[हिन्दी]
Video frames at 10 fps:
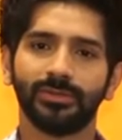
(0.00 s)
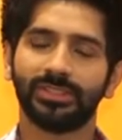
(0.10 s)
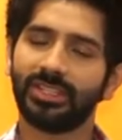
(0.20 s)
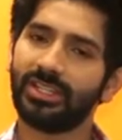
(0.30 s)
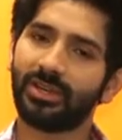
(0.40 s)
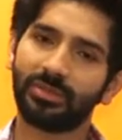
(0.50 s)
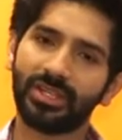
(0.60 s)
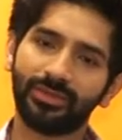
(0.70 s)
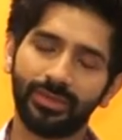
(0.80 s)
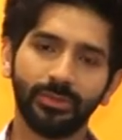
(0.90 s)
इसीलिए
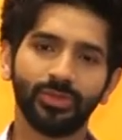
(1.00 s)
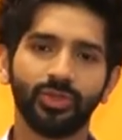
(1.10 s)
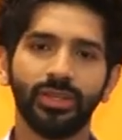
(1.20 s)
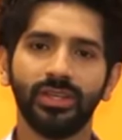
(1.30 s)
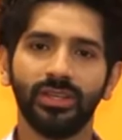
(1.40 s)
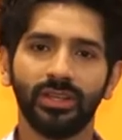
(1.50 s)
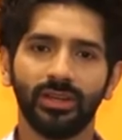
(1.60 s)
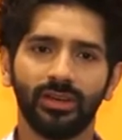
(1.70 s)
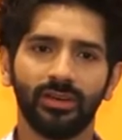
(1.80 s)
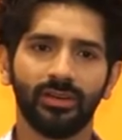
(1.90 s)
हमने ये फिल्म चुनी
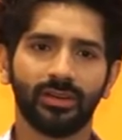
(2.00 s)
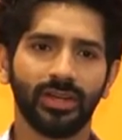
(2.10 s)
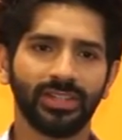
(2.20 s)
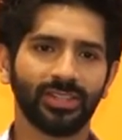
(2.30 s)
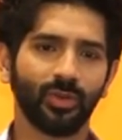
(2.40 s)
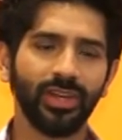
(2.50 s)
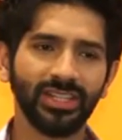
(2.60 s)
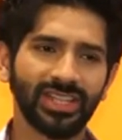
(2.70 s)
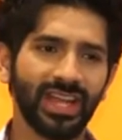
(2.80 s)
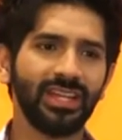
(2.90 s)
और ऐसा कोई
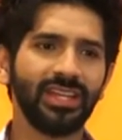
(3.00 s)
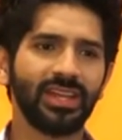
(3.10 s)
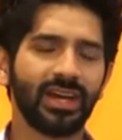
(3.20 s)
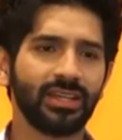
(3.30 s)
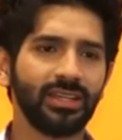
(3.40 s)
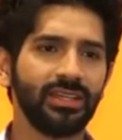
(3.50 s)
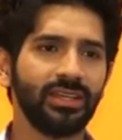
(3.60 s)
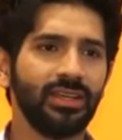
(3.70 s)
डिज़ाइन नहीं था कि